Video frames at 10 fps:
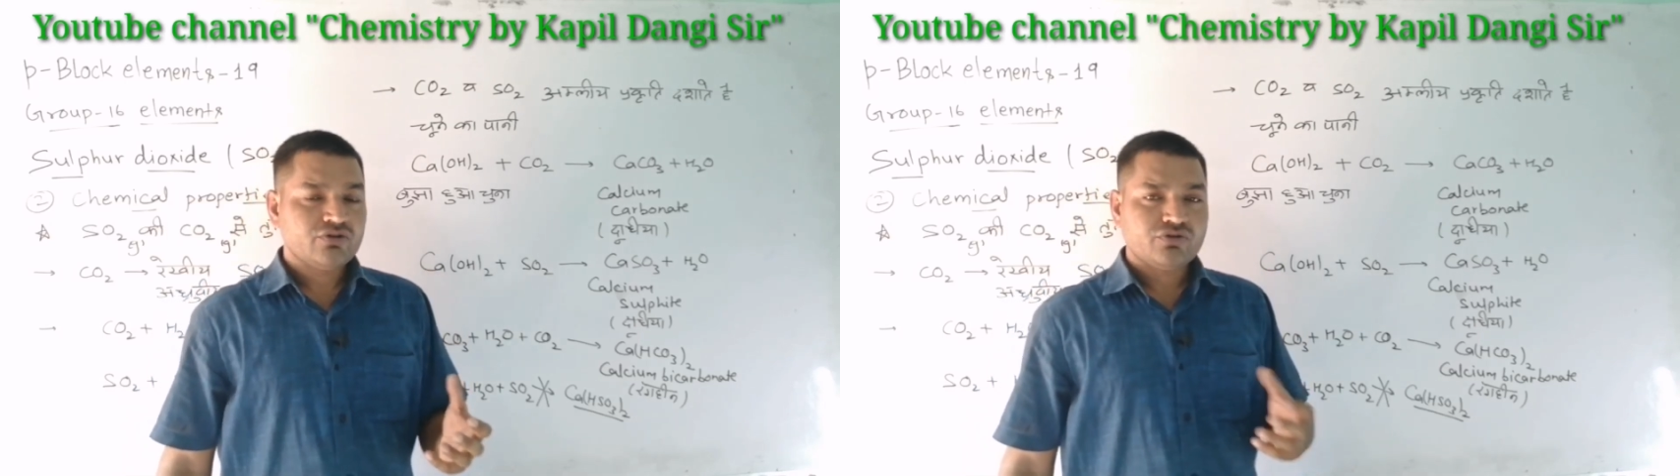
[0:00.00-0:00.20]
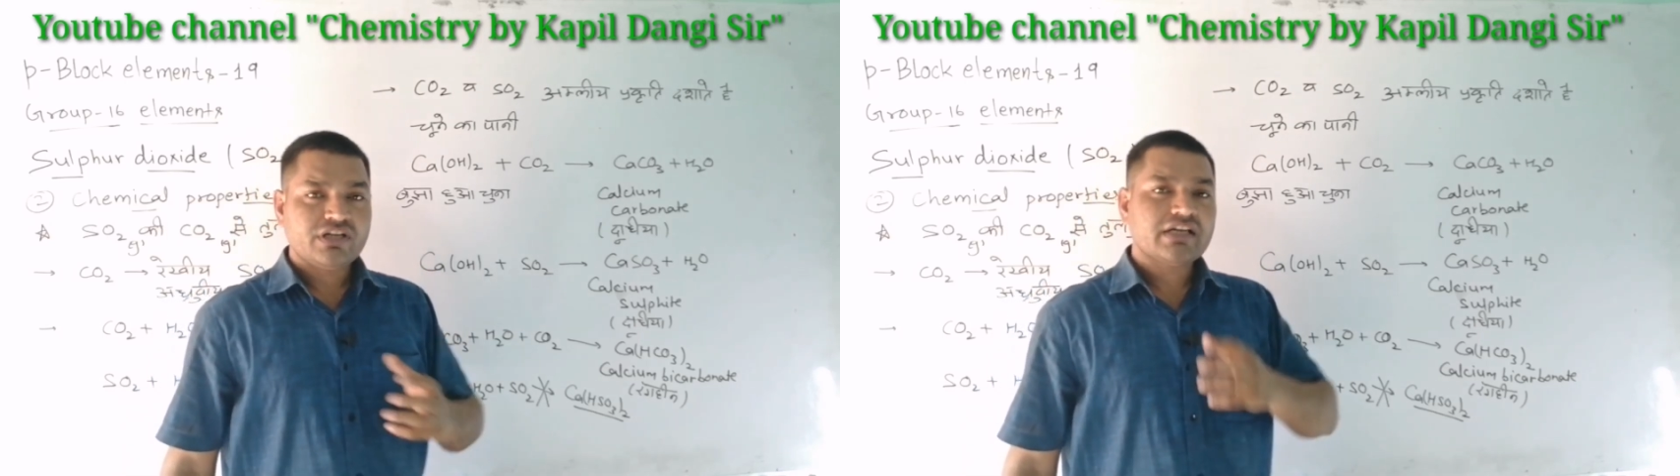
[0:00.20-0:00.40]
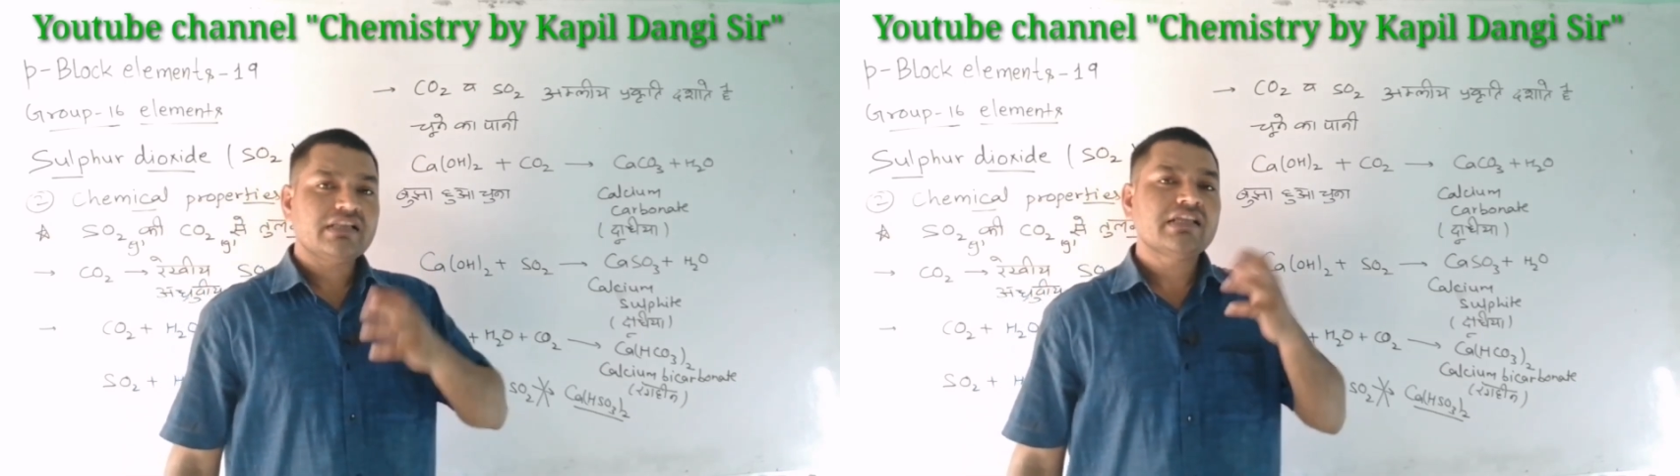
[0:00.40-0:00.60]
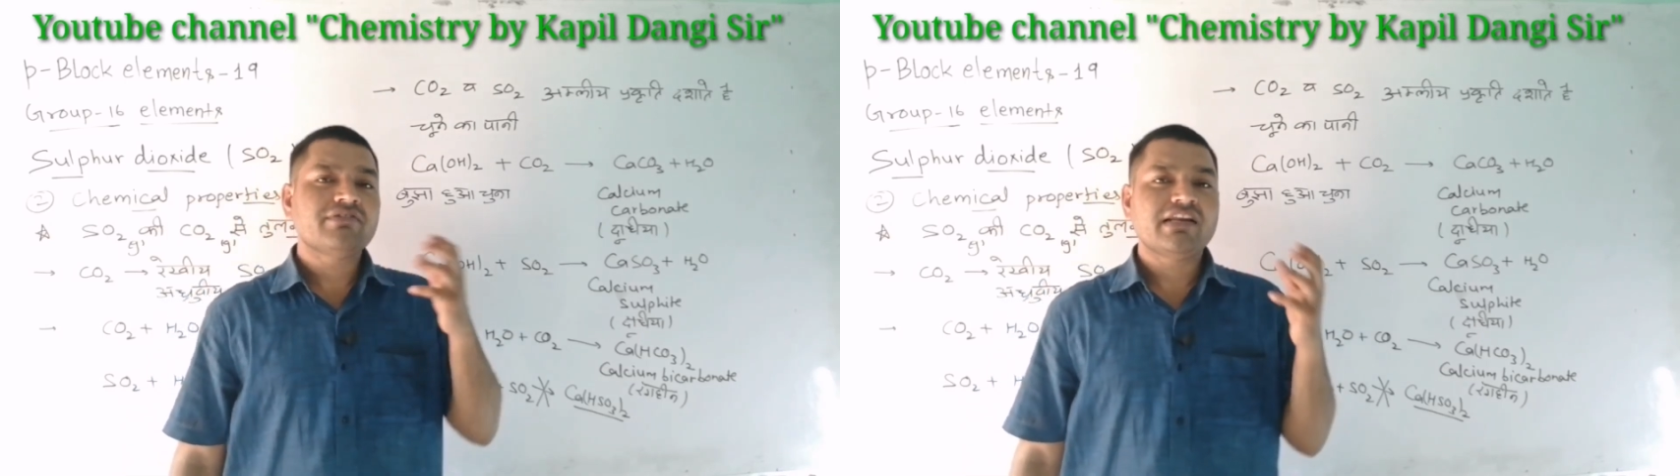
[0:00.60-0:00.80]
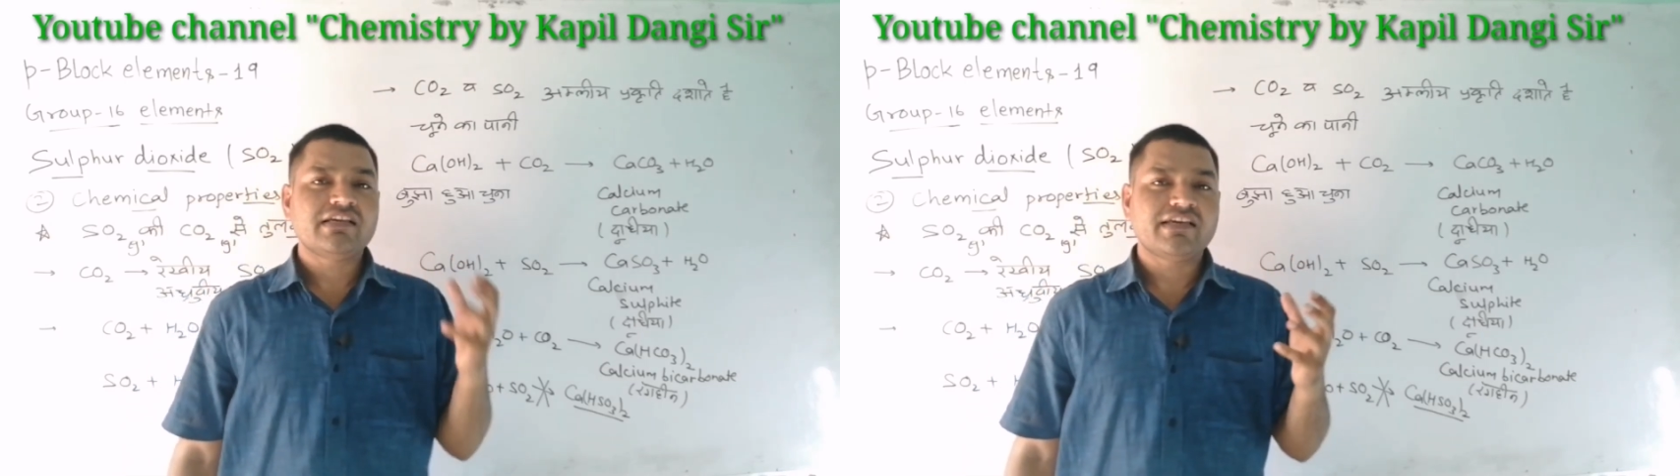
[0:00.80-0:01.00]
तो निकलने
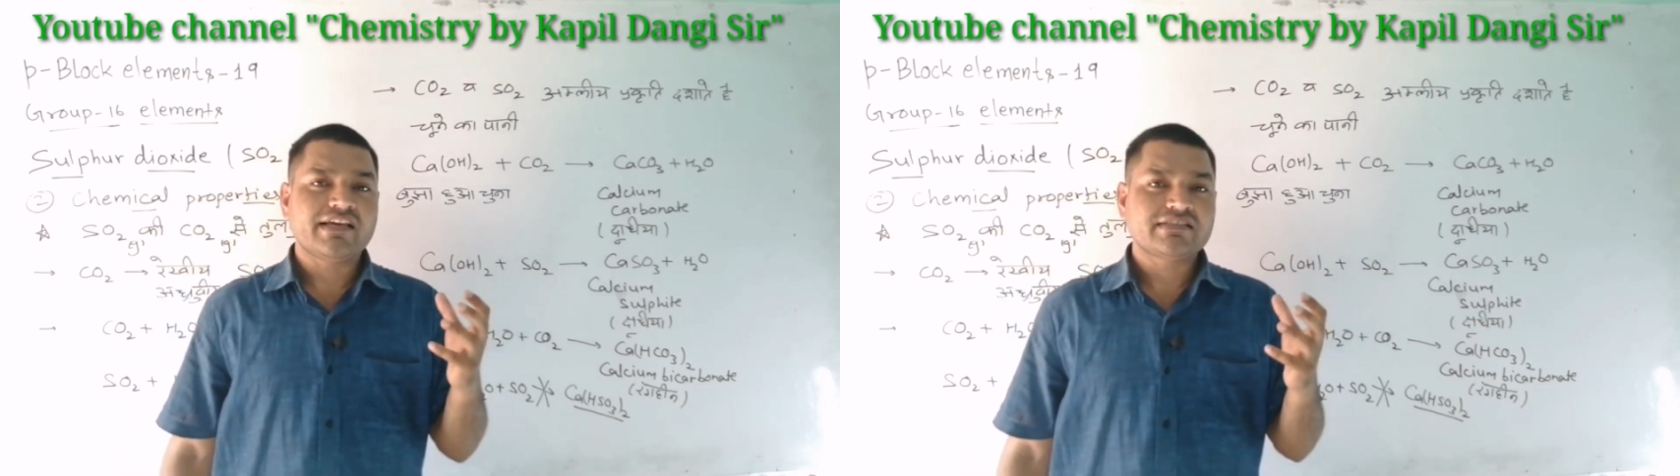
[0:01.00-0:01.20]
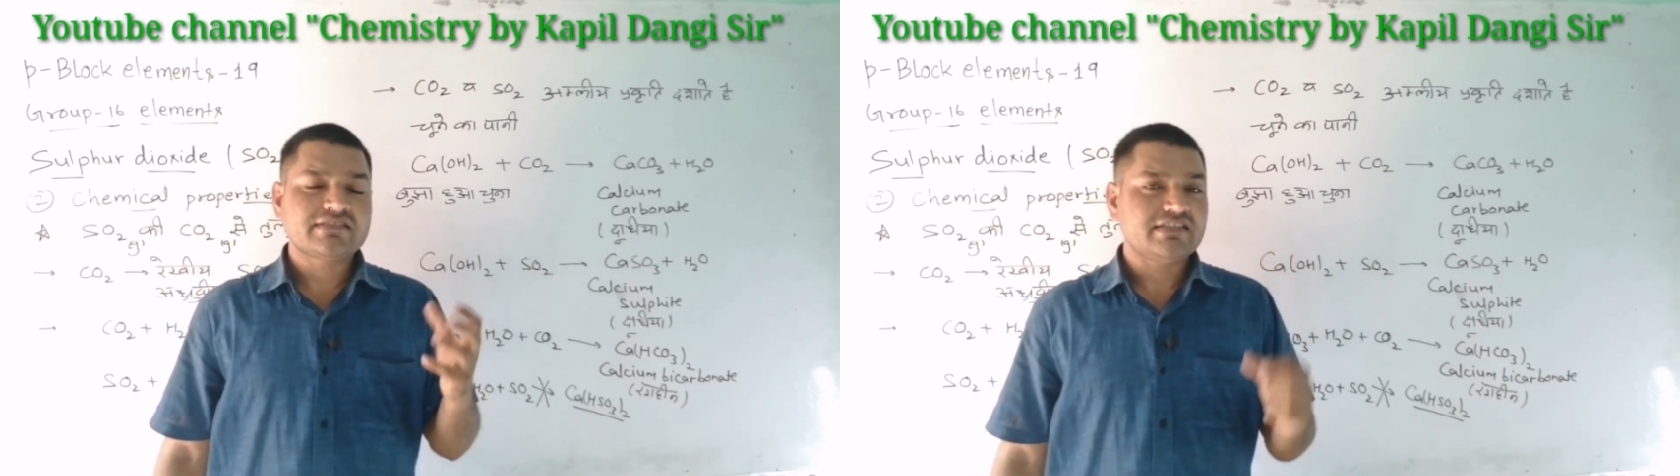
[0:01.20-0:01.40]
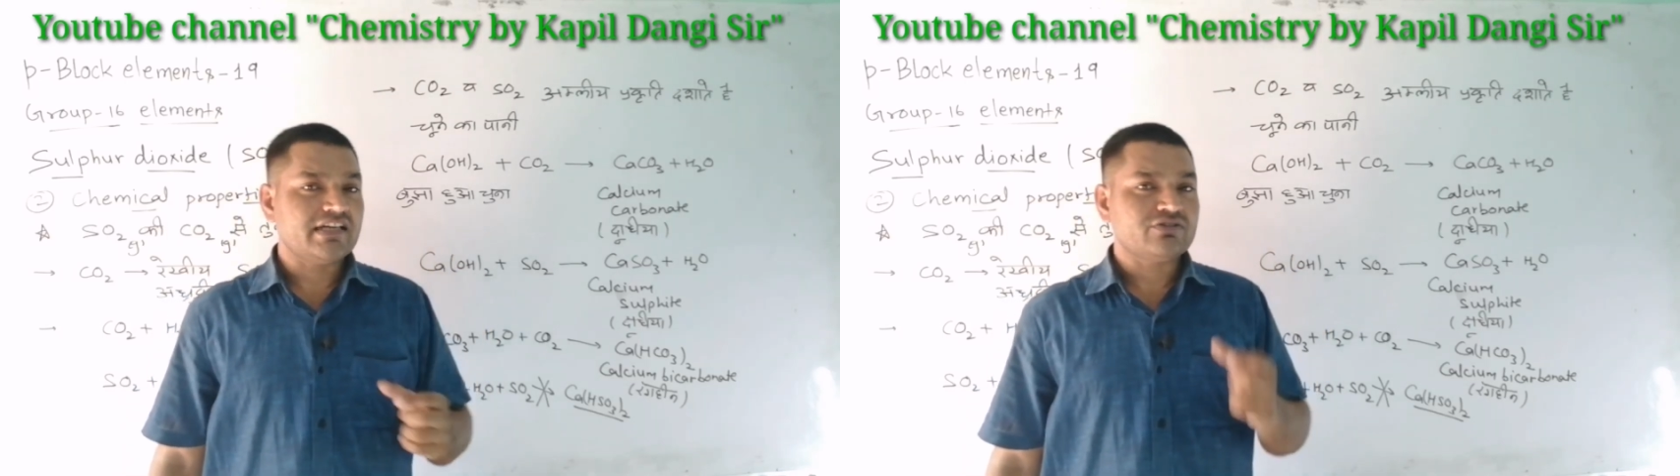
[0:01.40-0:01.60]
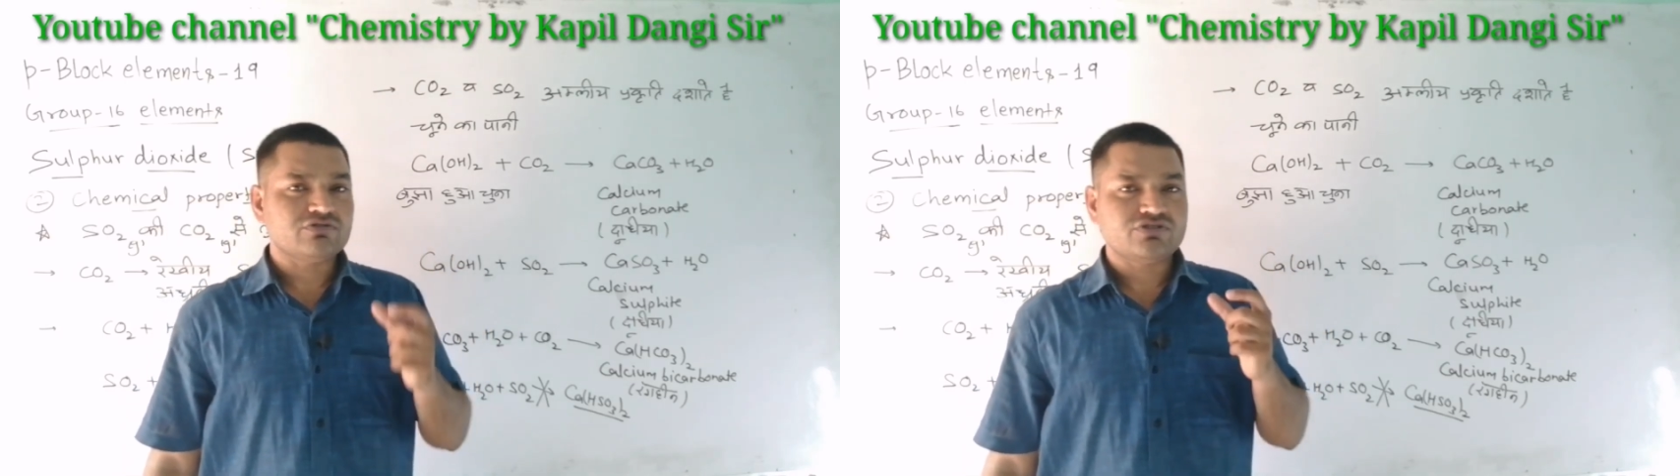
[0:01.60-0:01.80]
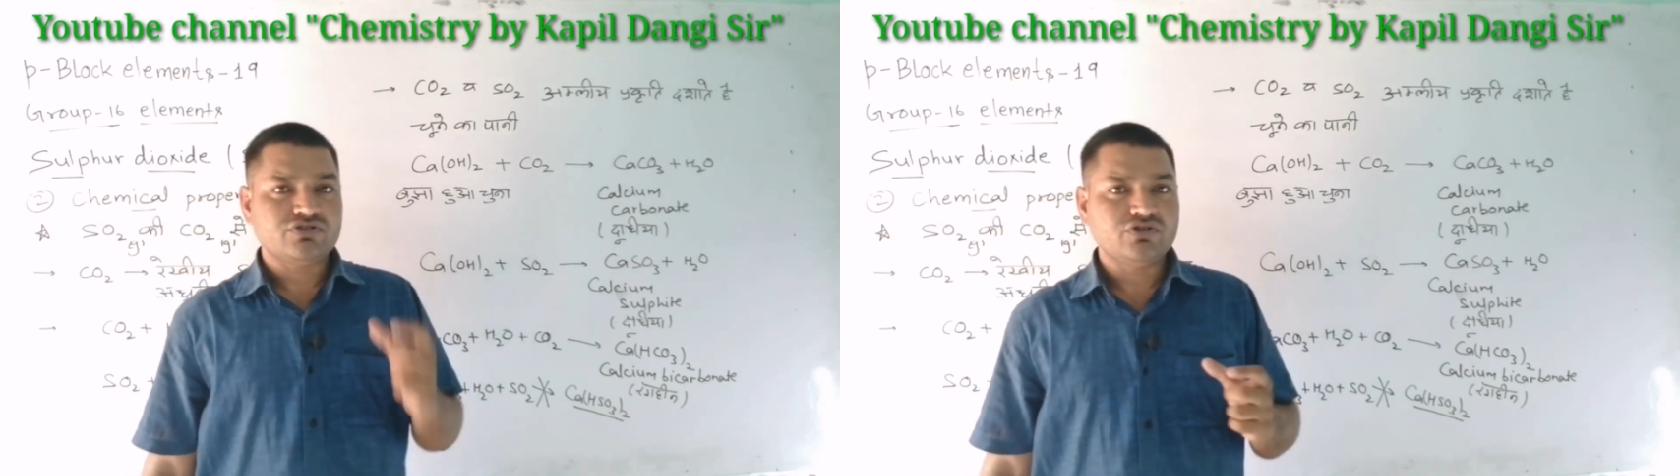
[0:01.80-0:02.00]
वाली गैस या
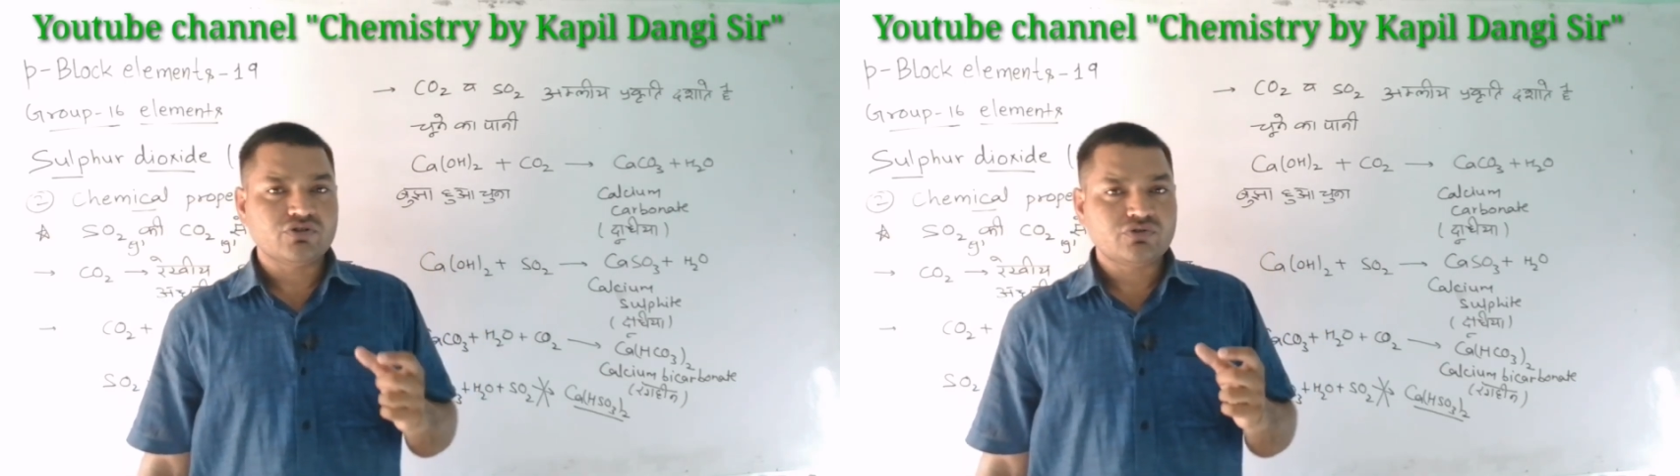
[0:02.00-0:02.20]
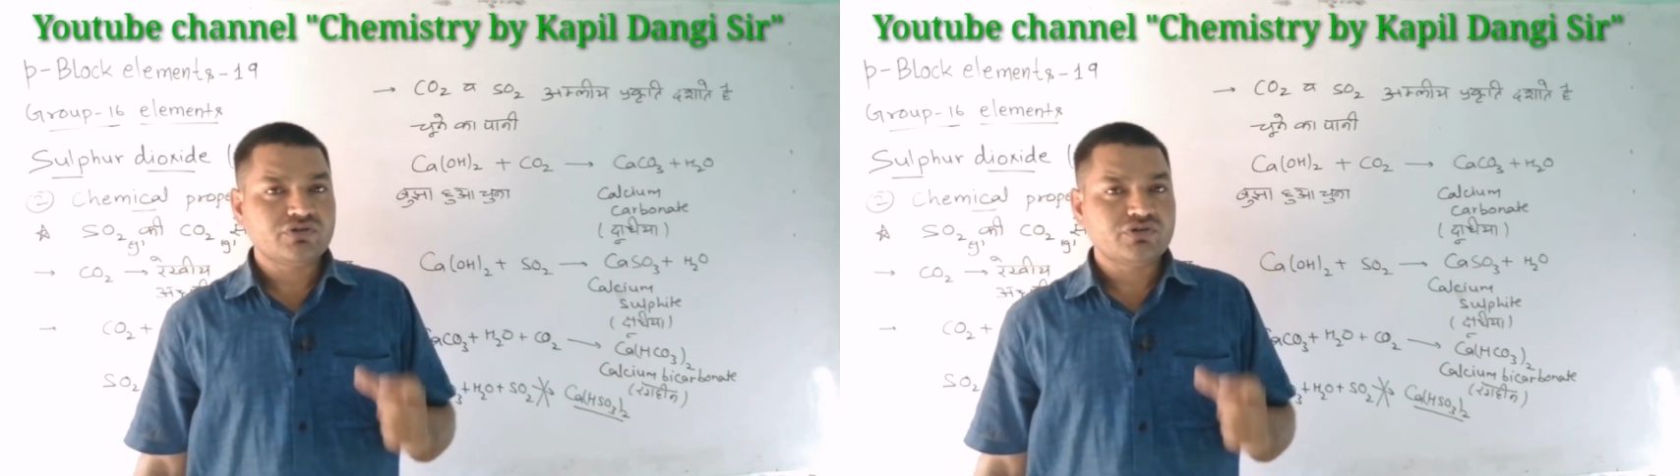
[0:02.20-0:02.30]
तो सी